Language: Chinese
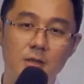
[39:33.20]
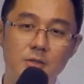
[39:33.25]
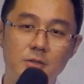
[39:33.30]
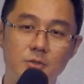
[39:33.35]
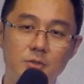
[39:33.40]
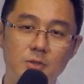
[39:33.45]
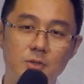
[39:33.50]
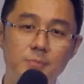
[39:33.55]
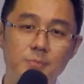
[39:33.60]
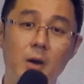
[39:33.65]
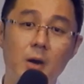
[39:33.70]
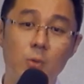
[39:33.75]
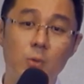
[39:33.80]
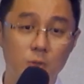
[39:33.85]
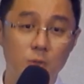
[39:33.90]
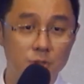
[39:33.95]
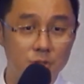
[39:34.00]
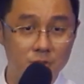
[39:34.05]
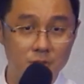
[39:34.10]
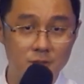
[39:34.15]
就是《宝
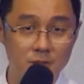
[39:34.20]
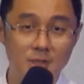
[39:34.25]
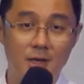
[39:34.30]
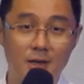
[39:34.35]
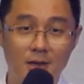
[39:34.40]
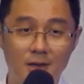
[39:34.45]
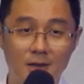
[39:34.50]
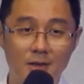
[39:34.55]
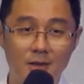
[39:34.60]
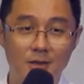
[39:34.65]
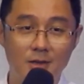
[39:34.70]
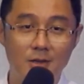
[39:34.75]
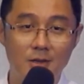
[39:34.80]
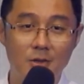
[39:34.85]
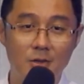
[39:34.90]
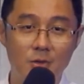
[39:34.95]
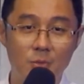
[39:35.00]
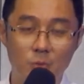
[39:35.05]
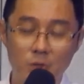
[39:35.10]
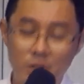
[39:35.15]
贵世家》。
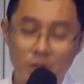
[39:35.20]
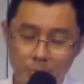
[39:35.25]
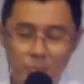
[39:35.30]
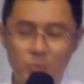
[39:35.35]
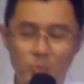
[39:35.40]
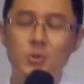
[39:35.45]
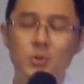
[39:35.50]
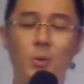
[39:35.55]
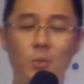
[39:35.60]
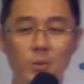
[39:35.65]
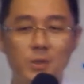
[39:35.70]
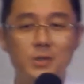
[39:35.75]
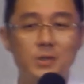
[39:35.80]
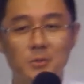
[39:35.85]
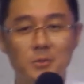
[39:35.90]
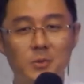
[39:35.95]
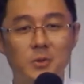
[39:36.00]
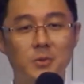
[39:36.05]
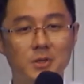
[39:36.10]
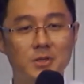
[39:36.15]
我也不懂为
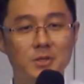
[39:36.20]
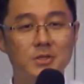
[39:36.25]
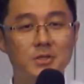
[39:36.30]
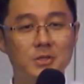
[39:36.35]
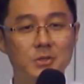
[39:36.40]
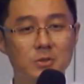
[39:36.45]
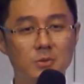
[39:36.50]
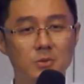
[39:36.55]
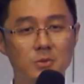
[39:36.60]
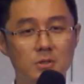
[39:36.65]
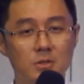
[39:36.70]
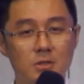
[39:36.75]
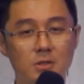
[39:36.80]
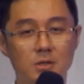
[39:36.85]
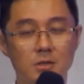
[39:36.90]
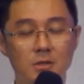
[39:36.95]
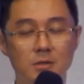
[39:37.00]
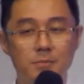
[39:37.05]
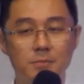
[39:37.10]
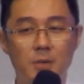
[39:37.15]
什么会是这首诗
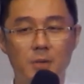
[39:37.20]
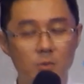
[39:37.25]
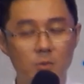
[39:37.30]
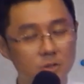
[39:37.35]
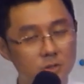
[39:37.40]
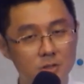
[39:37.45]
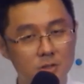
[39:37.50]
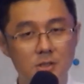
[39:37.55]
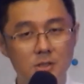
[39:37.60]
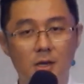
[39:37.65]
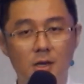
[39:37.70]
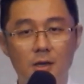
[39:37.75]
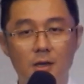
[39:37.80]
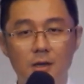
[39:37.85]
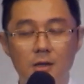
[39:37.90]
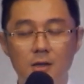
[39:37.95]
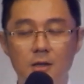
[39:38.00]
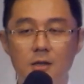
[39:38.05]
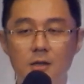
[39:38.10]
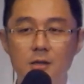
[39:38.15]
歌，《宝贵世家》
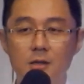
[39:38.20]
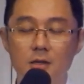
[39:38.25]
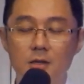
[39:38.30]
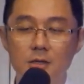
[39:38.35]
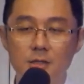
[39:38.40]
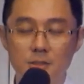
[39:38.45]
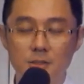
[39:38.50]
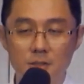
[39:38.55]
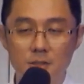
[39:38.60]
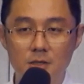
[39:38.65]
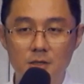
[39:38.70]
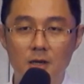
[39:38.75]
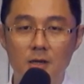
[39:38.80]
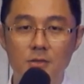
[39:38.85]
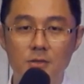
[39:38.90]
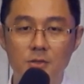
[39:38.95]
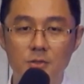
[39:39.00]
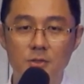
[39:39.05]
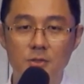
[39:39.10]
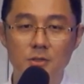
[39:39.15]
一直唱，
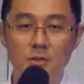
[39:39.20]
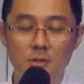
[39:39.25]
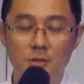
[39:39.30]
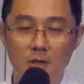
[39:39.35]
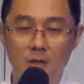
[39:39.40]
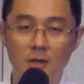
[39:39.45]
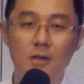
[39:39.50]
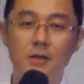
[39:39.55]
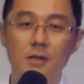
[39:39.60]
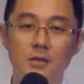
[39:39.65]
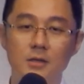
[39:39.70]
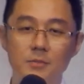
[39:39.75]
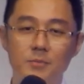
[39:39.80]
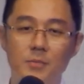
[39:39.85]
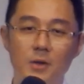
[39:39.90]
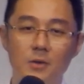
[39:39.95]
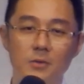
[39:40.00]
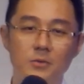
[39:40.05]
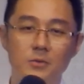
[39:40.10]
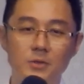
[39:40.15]
就是啊，《
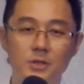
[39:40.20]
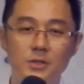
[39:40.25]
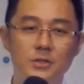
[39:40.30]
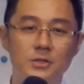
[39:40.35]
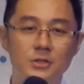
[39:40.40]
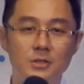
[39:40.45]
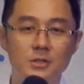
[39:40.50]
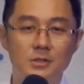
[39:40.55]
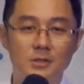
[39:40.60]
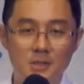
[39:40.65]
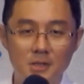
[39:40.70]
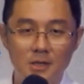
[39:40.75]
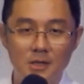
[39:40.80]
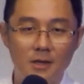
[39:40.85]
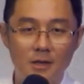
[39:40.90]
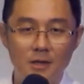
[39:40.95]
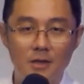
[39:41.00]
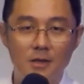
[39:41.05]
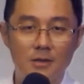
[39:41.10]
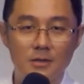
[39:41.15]
宝贵世
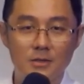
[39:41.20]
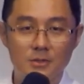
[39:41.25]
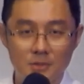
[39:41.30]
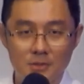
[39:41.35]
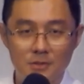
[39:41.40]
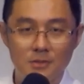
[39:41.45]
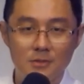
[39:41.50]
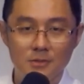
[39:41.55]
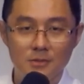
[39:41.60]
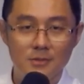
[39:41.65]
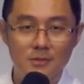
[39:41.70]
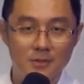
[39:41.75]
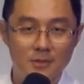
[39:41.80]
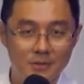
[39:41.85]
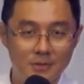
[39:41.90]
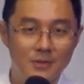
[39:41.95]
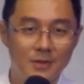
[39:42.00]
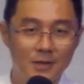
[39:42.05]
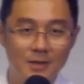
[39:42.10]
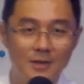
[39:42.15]
家》是
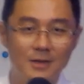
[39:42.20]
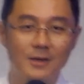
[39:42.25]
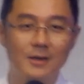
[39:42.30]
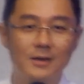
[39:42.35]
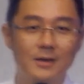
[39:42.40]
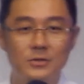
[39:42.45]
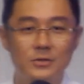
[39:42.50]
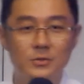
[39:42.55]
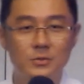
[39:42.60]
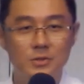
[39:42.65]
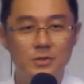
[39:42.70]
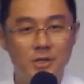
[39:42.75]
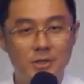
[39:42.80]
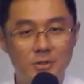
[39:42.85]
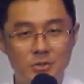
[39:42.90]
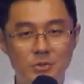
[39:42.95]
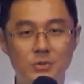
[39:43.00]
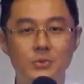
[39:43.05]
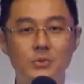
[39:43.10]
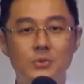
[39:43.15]
啊，主耶
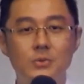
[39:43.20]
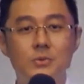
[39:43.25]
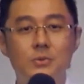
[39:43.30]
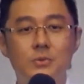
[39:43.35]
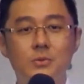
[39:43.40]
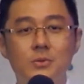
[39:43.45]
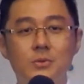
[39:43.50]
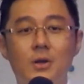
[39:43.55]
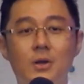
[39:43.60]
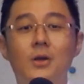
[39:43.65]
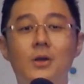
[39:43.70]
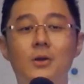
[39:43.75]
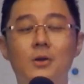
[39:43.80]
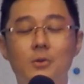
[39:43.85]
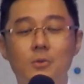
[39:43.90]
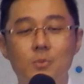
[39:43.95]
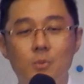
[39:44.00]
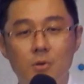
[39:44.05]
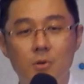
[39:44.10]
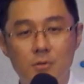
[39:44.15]
稣。
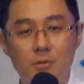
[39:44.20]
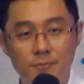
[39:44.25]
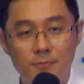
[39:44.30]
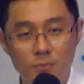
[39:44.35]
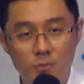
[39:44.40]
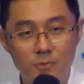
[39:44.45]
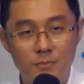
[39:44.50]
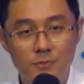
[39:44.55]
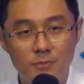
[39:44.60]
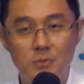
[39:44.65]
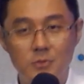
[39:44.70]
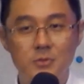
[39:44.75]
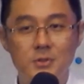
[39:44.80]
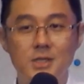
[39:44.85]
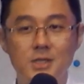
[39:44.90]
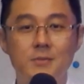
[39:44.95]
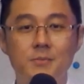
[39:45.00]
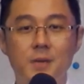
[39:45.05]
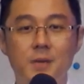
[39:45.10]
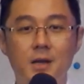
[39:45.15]
我夫妇
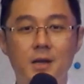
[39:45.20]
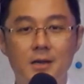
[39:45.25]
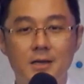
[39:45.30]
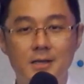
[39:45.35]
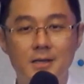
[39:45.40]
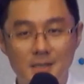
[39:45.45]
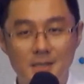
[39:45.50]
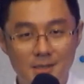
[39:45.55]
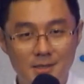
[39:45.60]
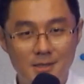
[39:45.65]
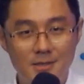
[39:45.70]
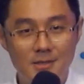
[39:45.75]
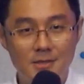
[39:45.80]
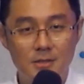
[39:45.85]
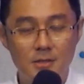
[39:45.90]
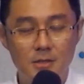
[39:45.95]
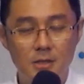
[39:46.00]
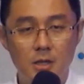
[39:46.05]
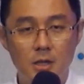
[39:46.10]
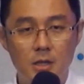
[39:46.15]
敬拜
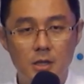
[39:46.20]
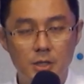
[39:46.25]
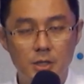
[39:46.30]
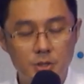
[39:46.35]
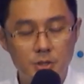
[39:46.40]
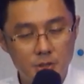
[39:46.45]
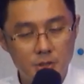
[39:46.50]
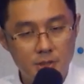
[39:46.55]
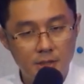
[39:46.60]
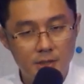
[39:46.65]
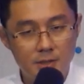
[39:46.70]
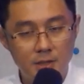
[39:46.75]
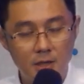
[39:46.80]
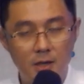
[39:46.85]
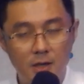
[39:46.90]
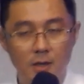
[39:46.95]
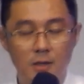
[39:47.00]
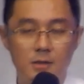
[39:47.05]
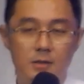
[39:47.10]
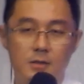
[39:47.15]
你，一直在
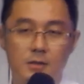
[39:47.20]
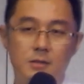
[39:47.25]
唱，